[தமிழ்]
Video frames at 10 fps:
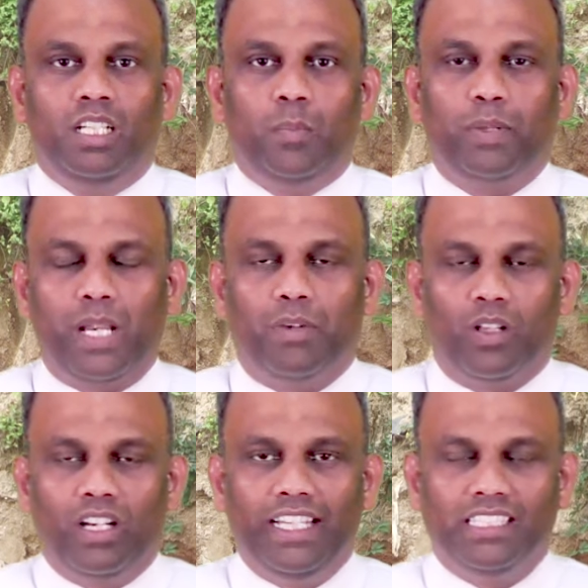பிரியமானவர்களே
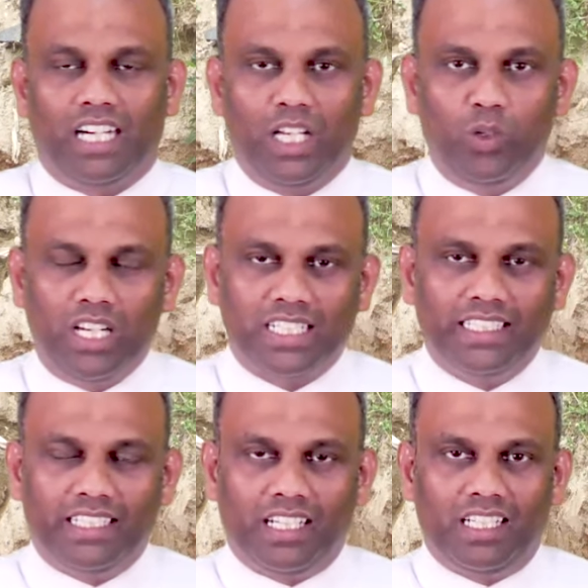இந்த நாளில் உங்களை
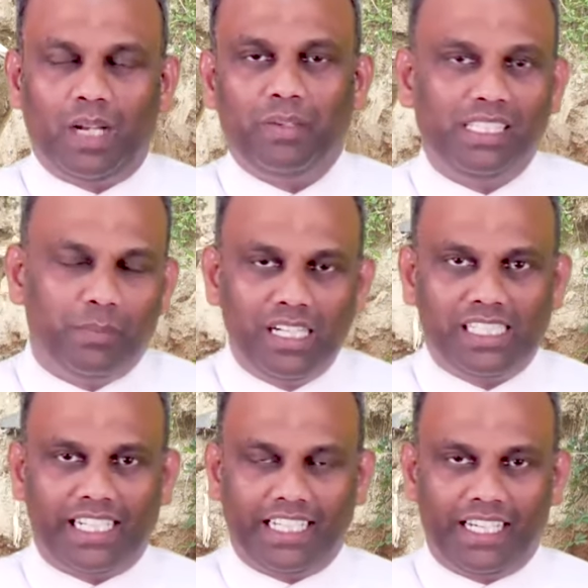சந்திக்கிறது நான் மிகுந்த மகிழ்ச்சி
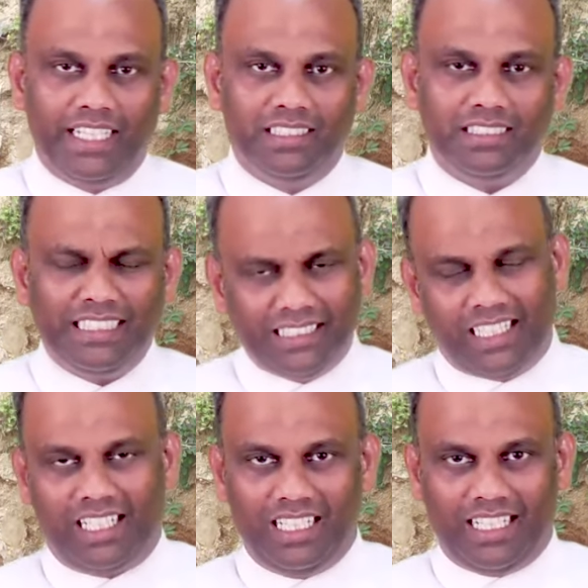அடைகிறேன் இந்த
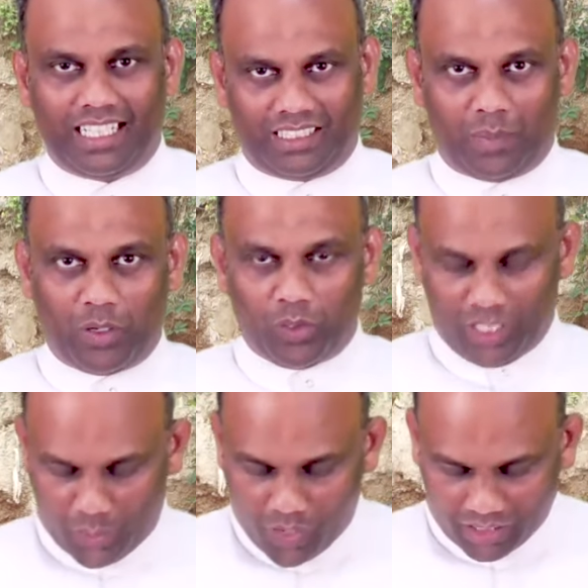நாளில் கத்த நம்ம கொடுக்குற
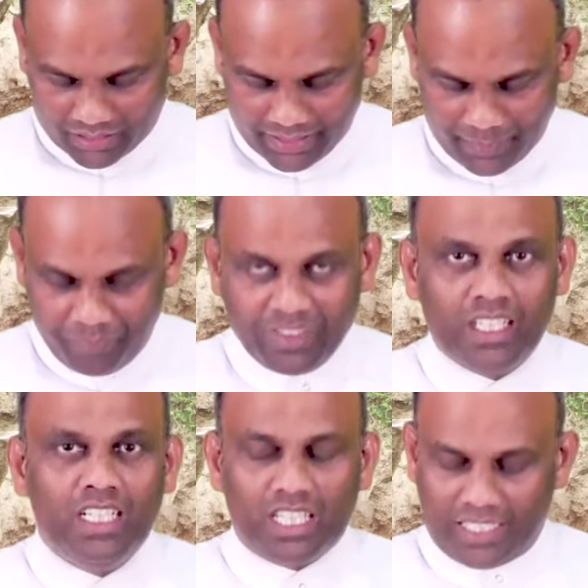வார்த்தை
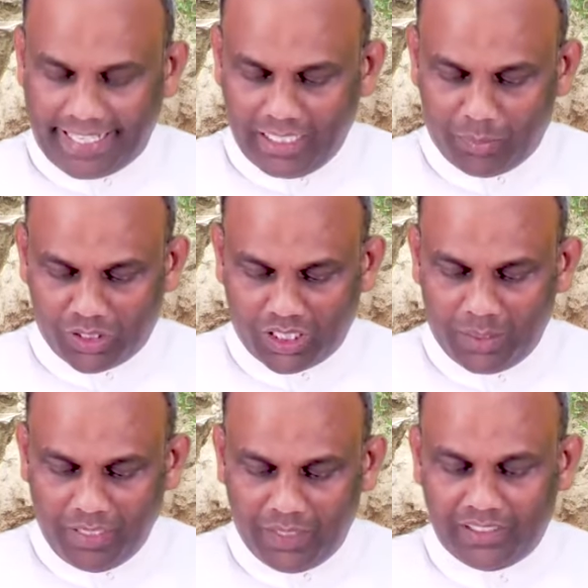சங்கீத புஸ்தகம்
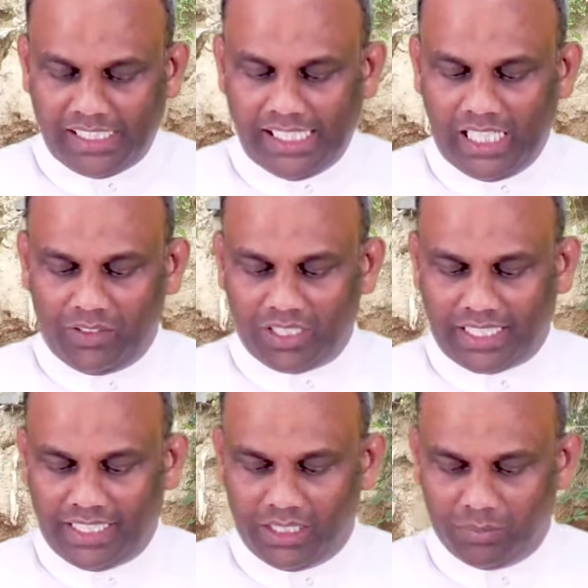இருபத்தி ஏழாவது
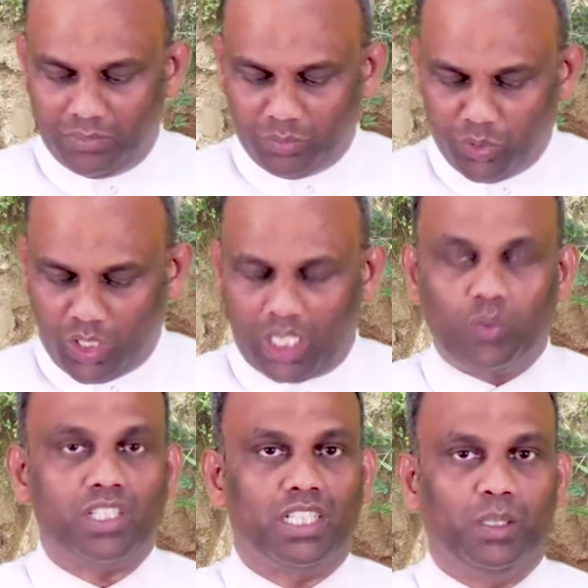சங்கீதம் மூன்றாவது
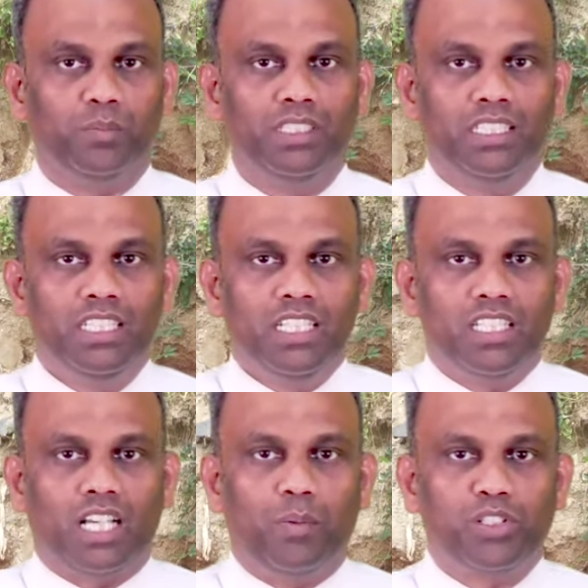வசனம்
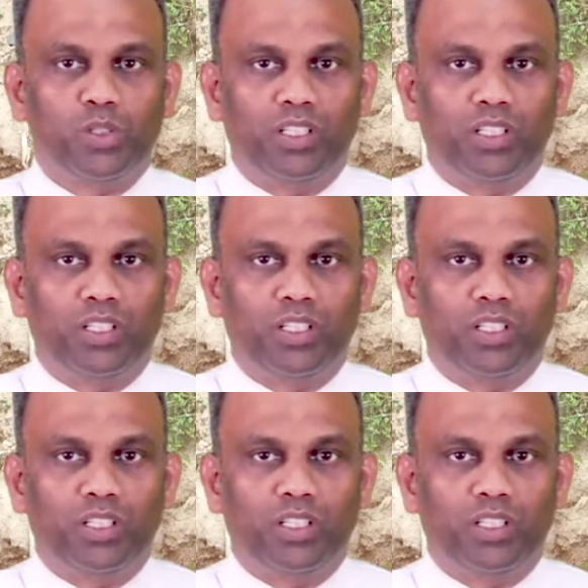சாம்ஸ் டுவெண்ட்டி